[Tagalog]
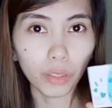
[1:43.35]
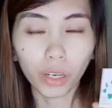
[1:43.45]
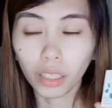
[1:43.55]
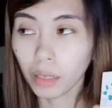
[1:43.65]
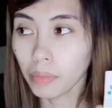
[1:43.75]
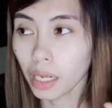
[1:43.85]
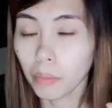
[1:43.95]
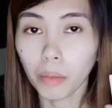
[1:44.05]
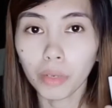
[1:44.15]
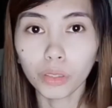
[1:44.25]
ko and then
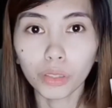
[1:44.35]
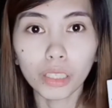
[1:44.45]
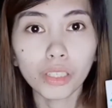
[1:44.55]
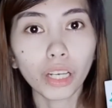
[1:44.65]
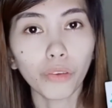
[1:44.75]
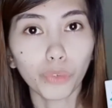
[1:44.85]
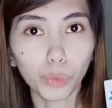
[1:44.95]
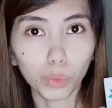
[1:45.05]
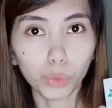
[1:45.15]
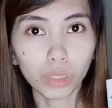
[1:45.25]
binababad ko din siya for
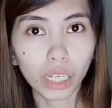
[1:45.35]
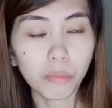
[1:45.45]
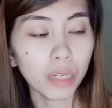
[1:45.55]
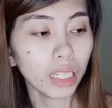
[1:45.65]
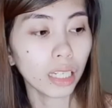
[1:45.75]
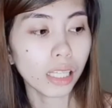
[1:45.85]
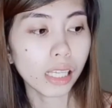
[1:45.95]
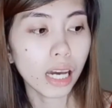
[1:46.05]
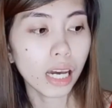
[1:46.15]
2 to 3 minutes